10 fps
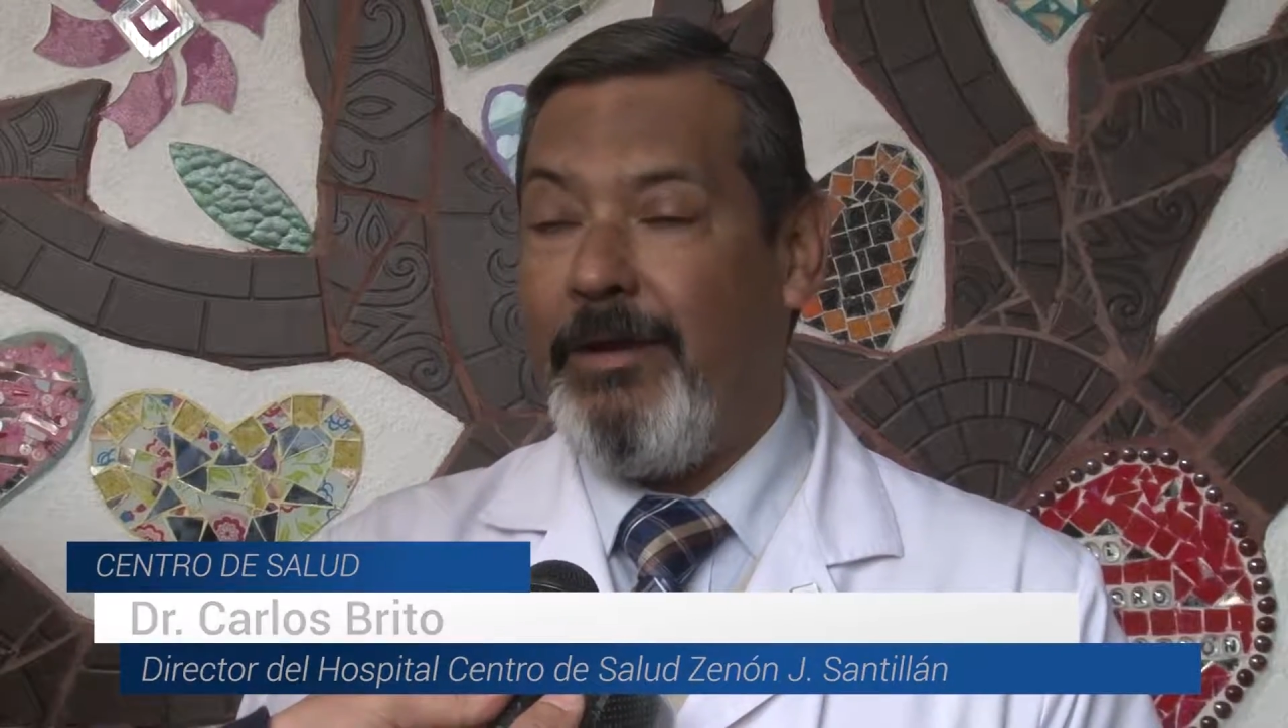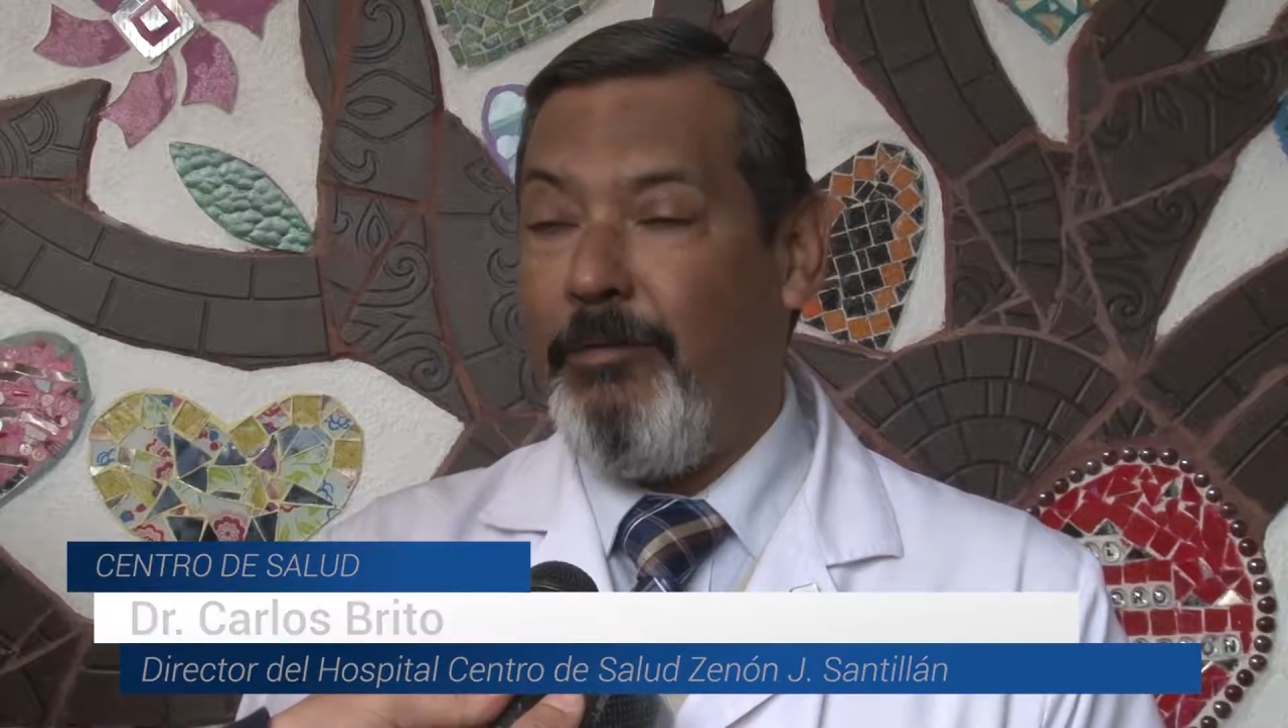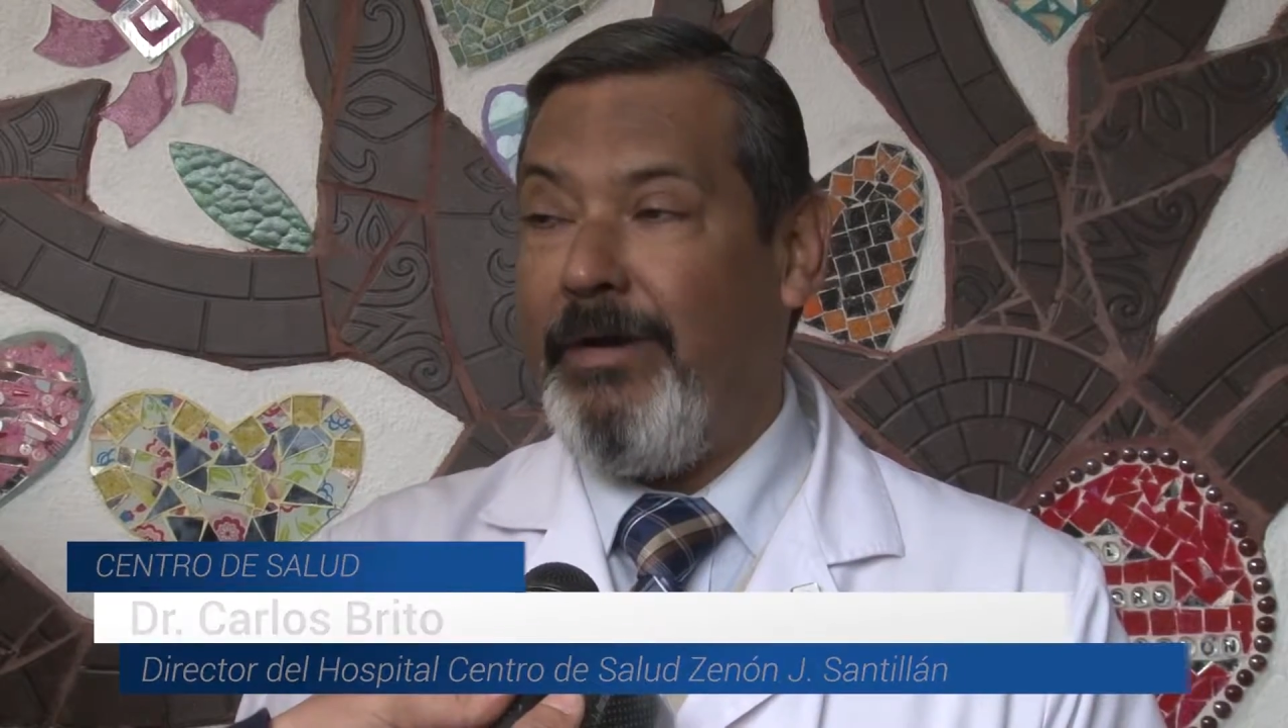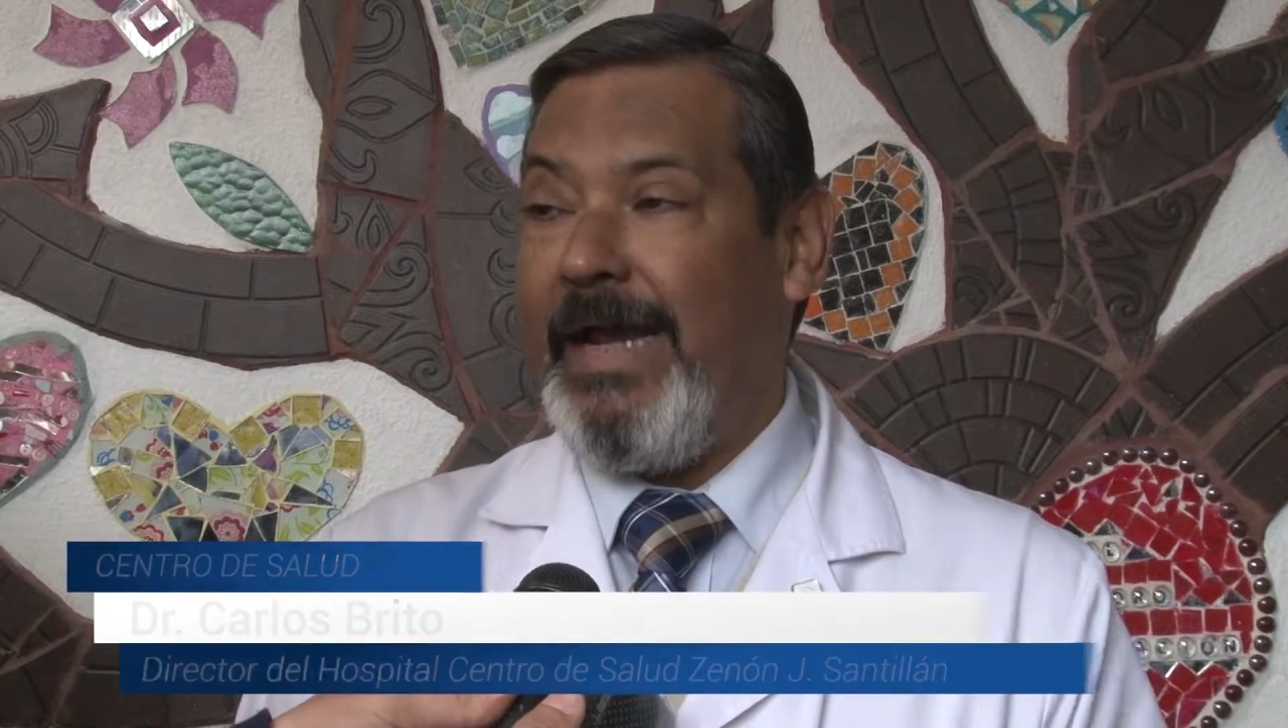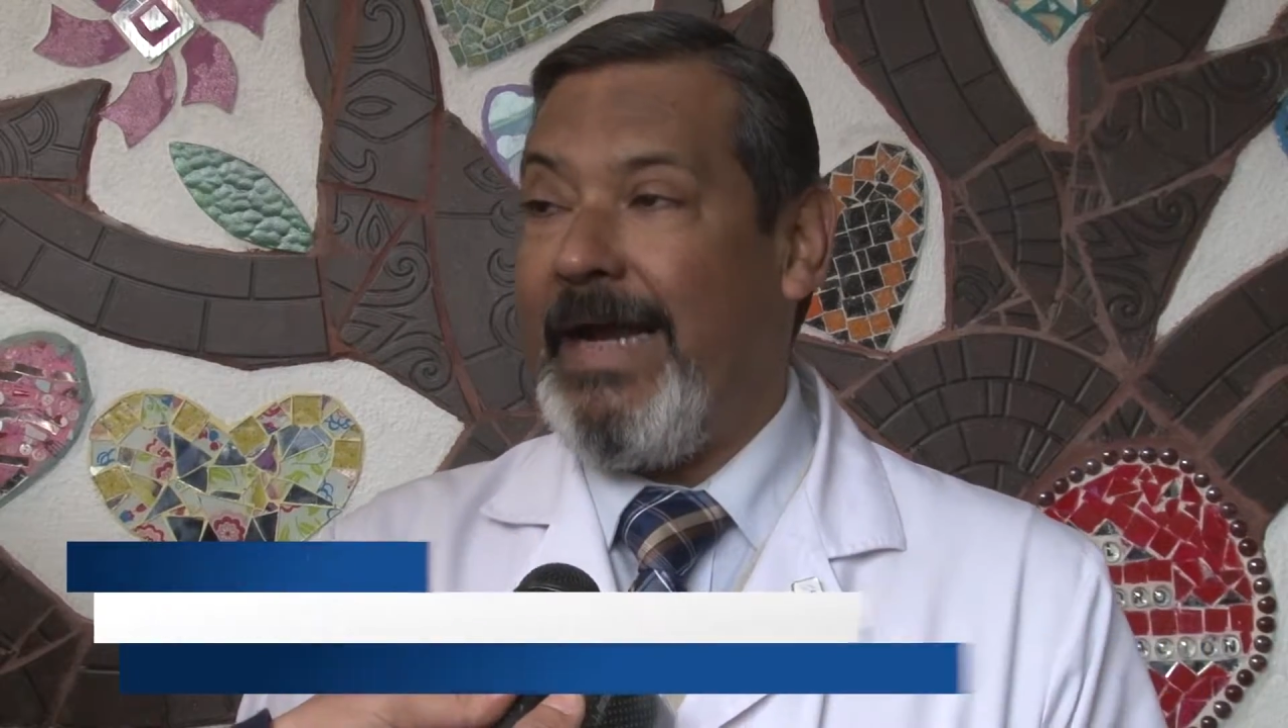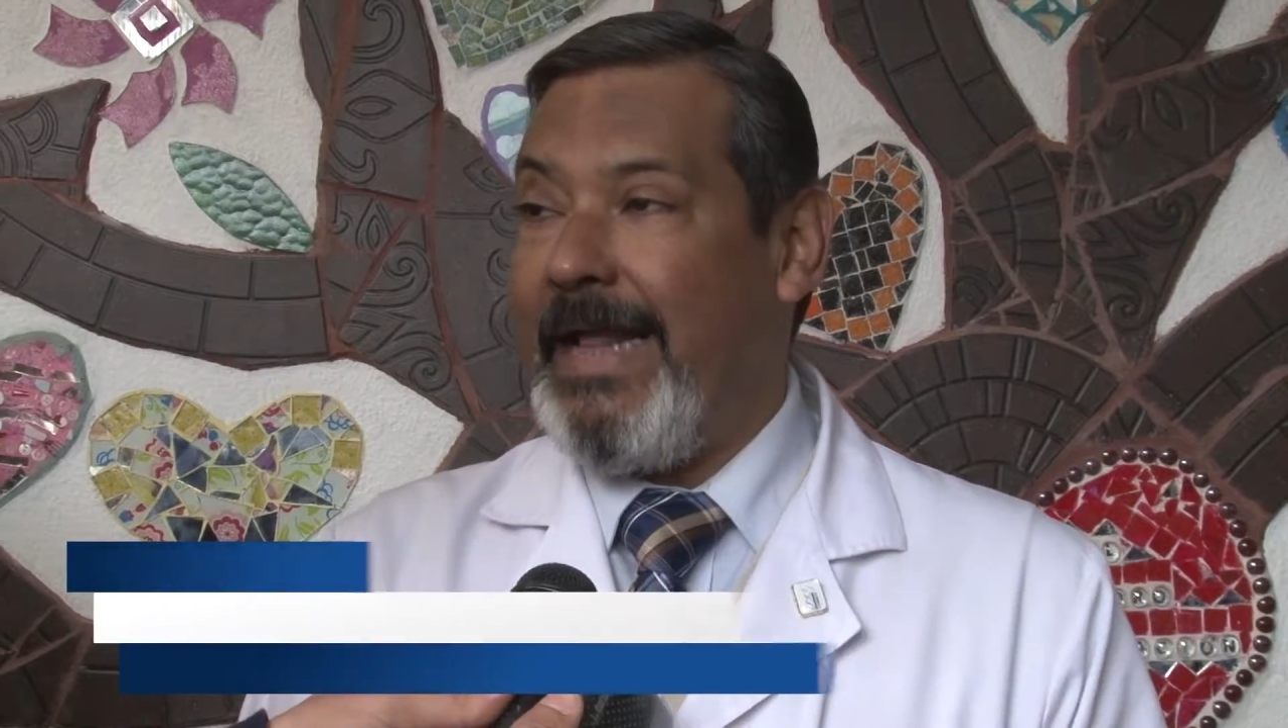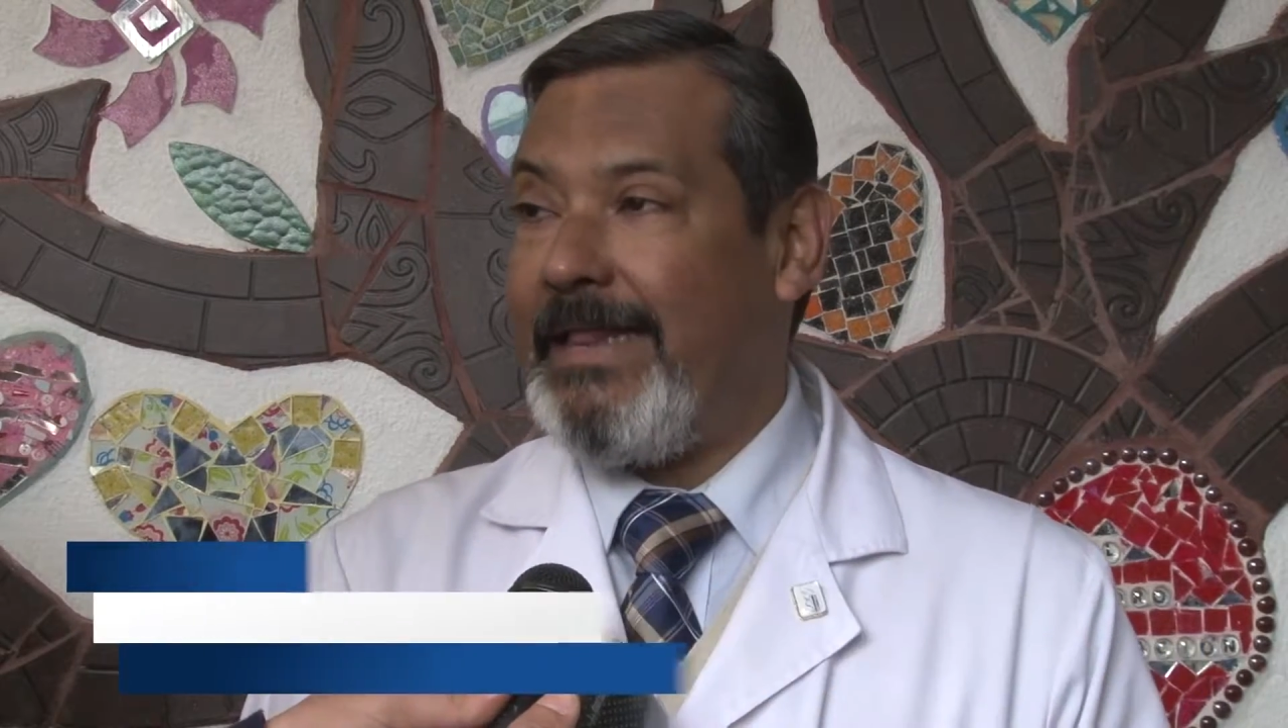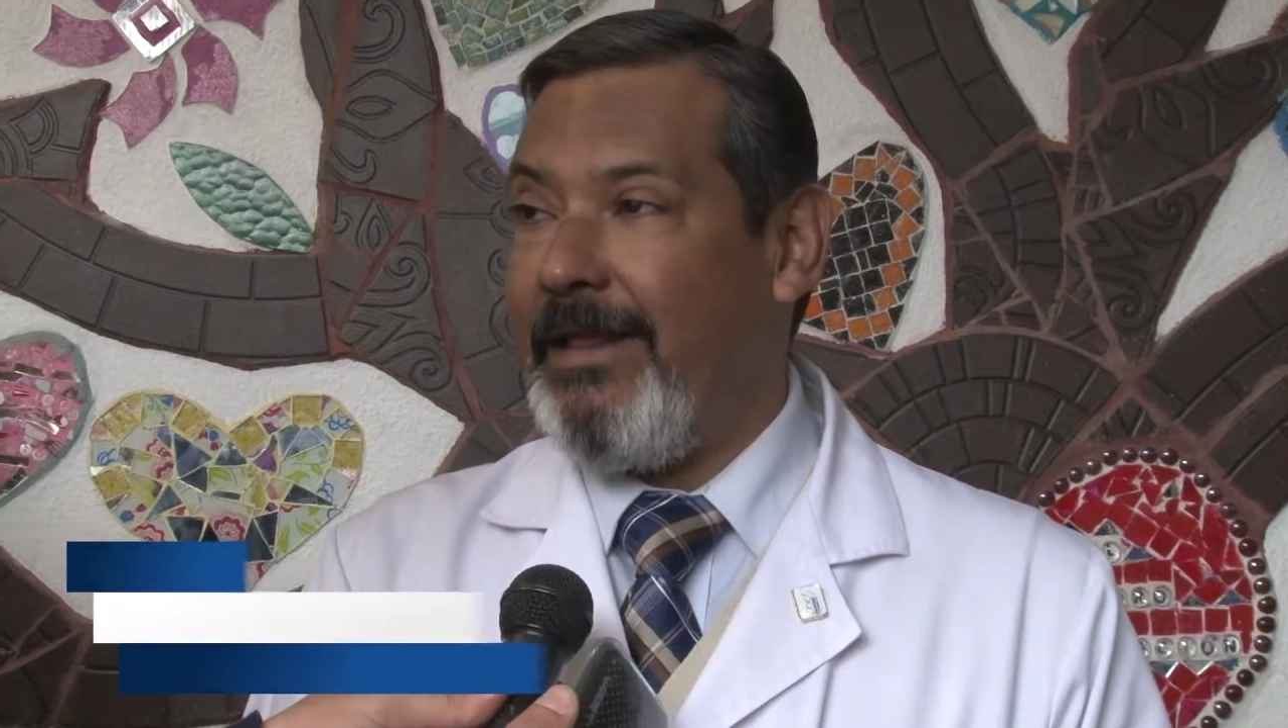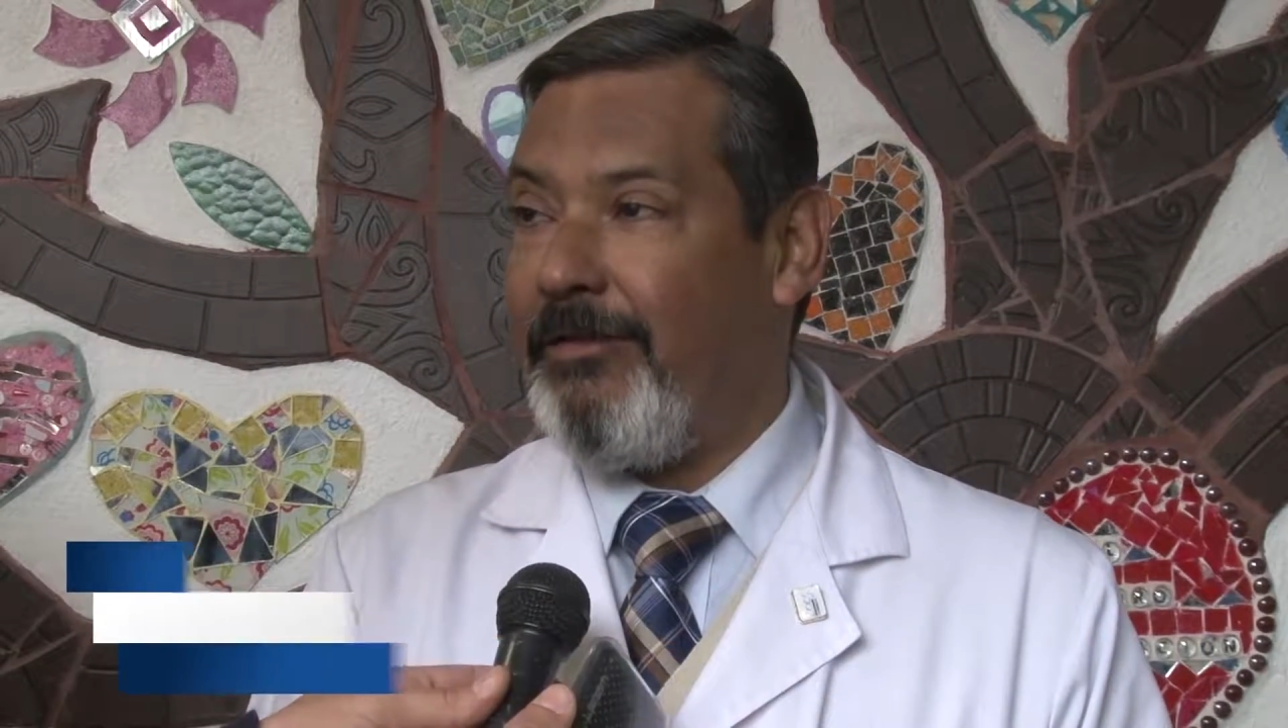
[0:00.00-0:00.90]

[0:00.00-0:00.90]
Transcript: una grata